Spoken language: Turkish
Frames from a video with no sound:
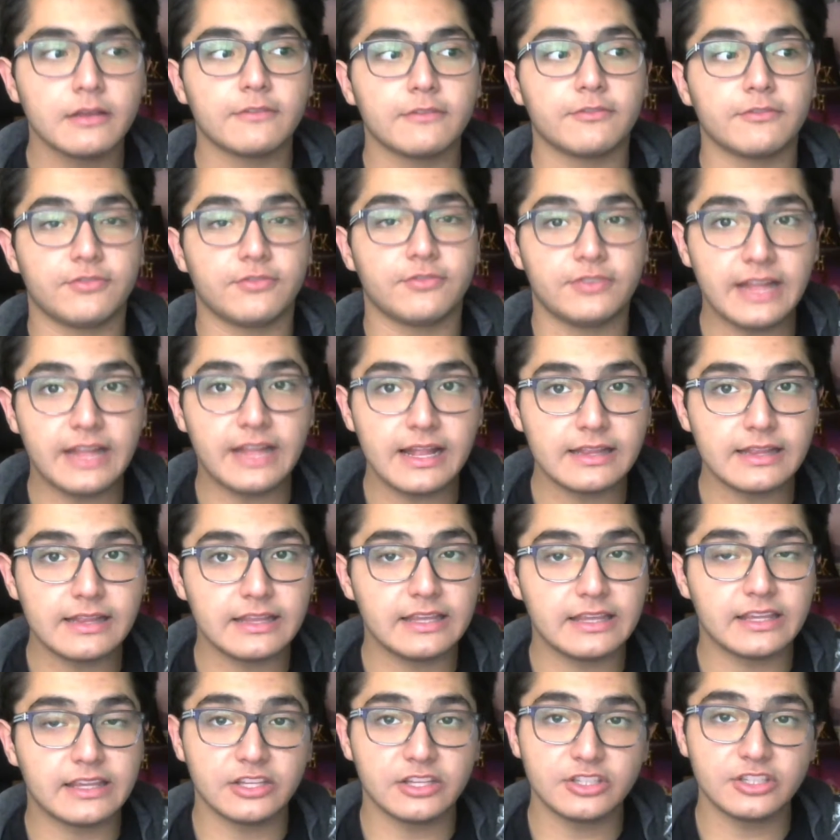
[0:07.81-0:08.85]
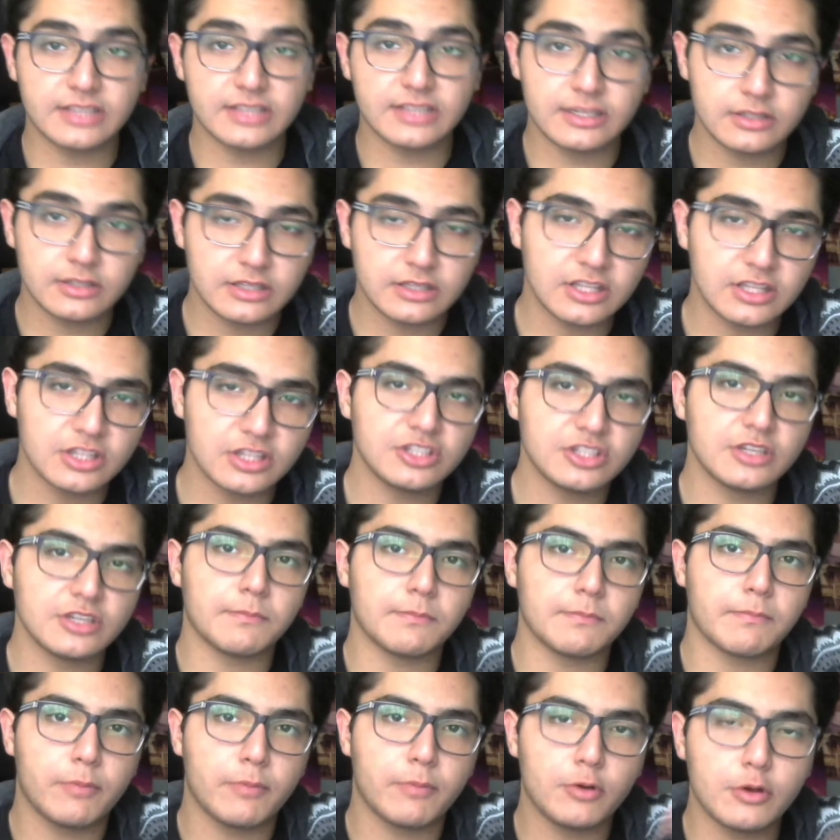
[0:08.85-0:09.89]
final ikinci ikinci
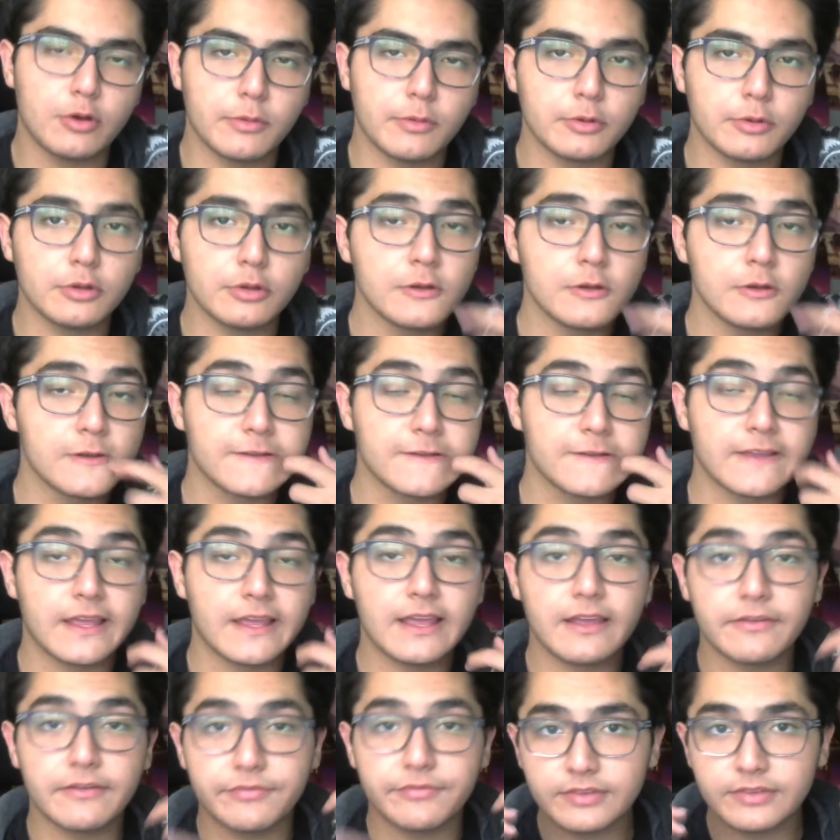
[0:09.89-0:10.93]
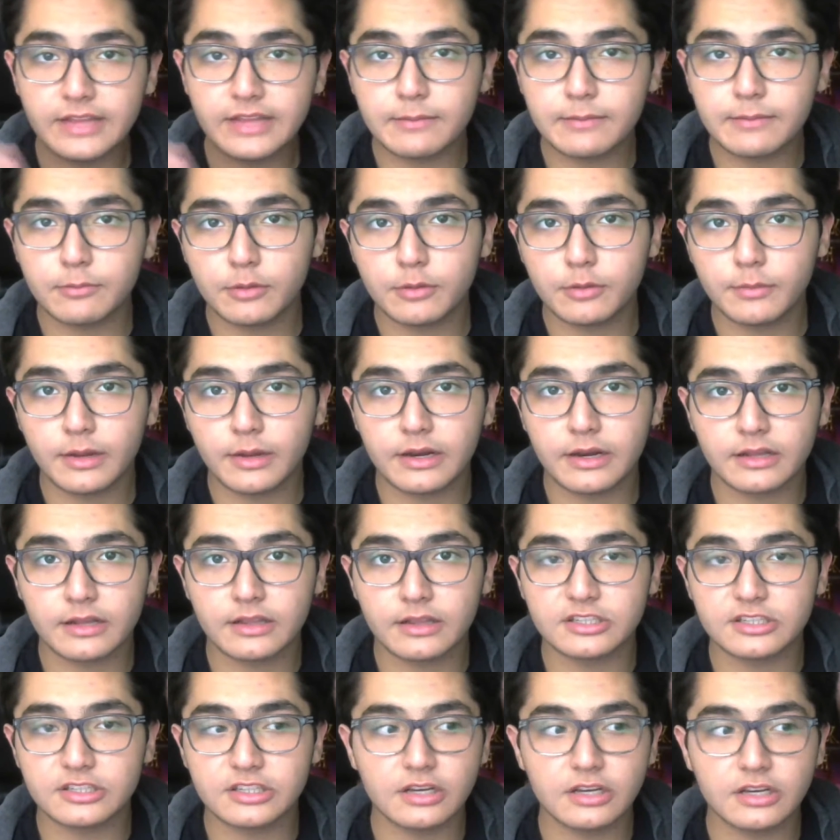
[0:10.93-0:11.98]
bölümün e, final bölümü
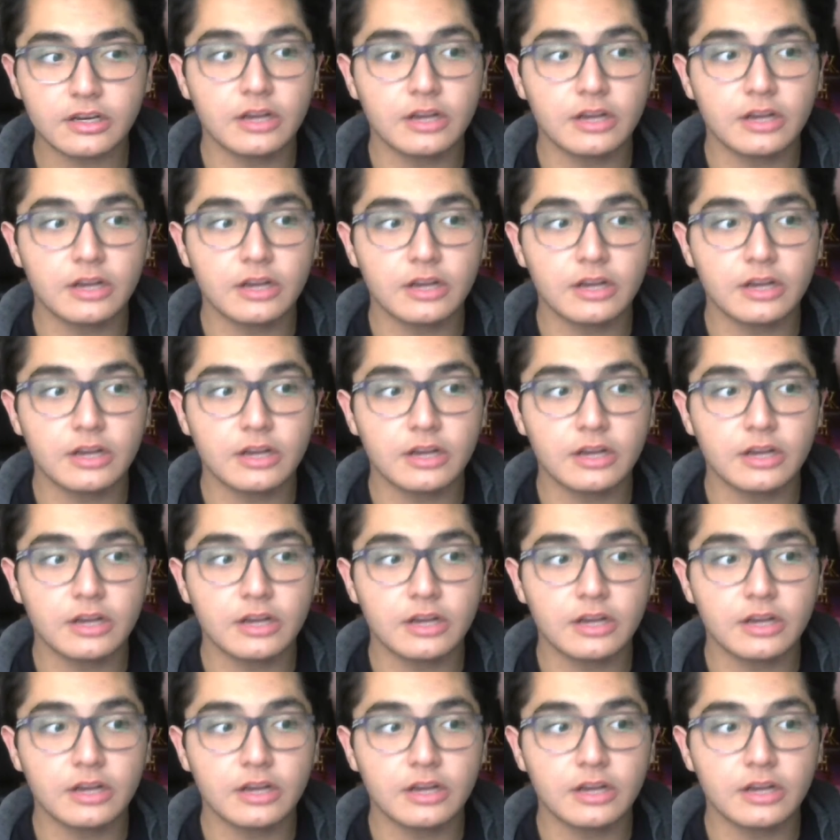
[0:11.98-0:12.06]
arkadaşlar.